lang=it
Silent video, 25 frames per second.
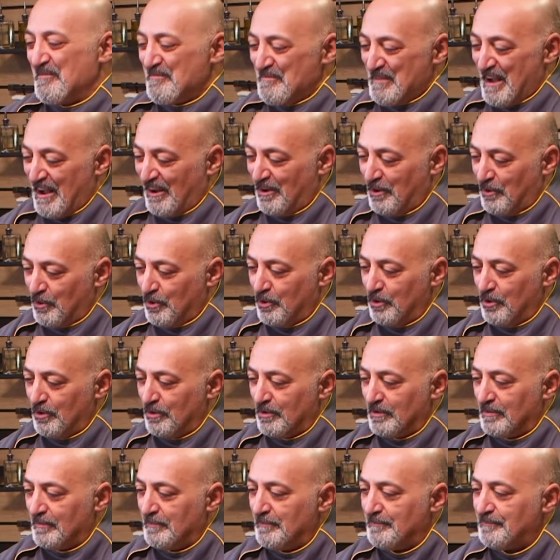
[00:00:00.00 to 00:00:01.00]
Ma,
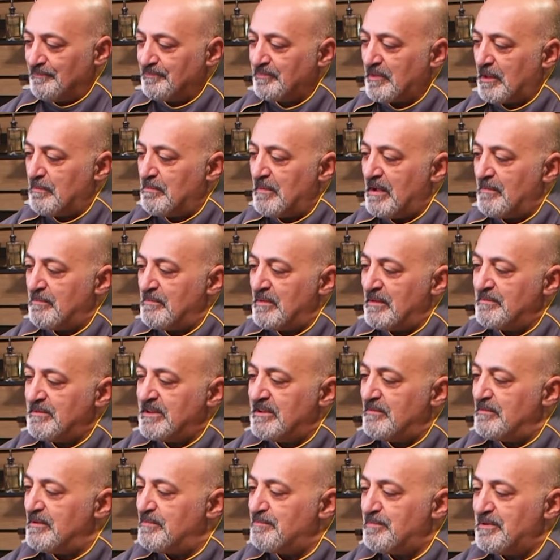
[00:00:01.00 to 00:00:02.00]
oh, mamma
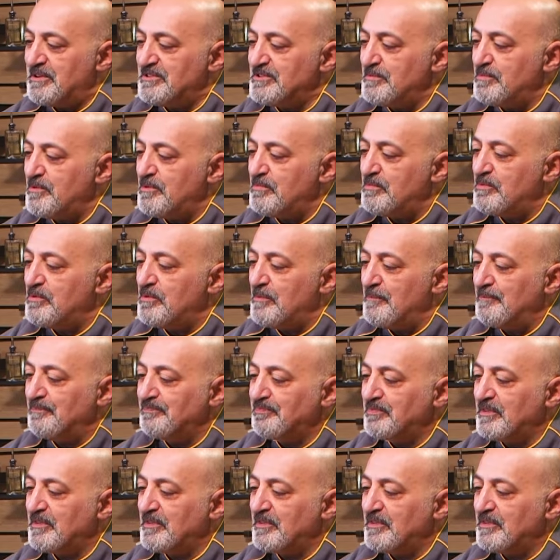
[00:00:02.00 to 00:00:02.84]
mia, mi è preso proprio